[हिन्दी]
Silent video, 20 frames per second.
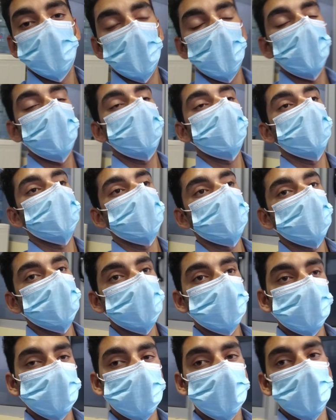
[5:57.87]
आप
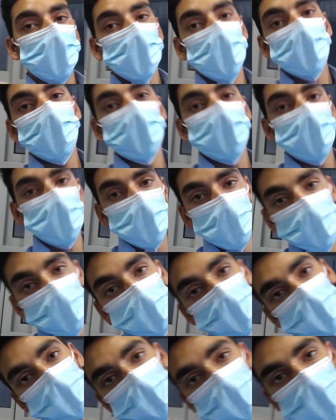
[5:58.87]
फिलहाल के लिए आपको
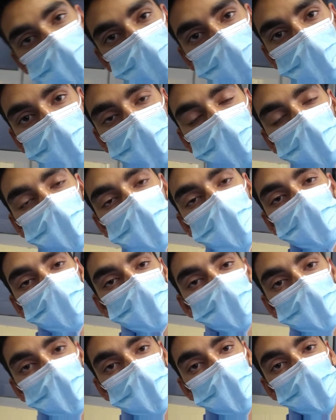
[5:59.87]
टेक केयर एंड
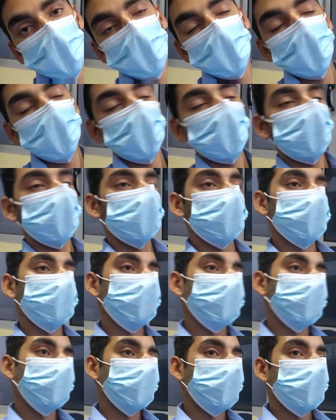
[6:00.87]
अपना ख्याल रखें
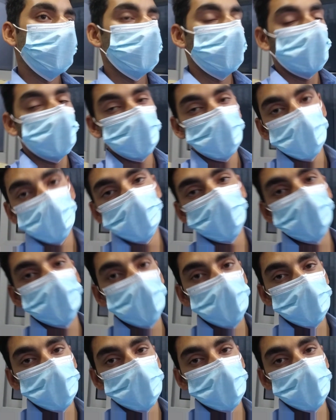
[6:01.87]
और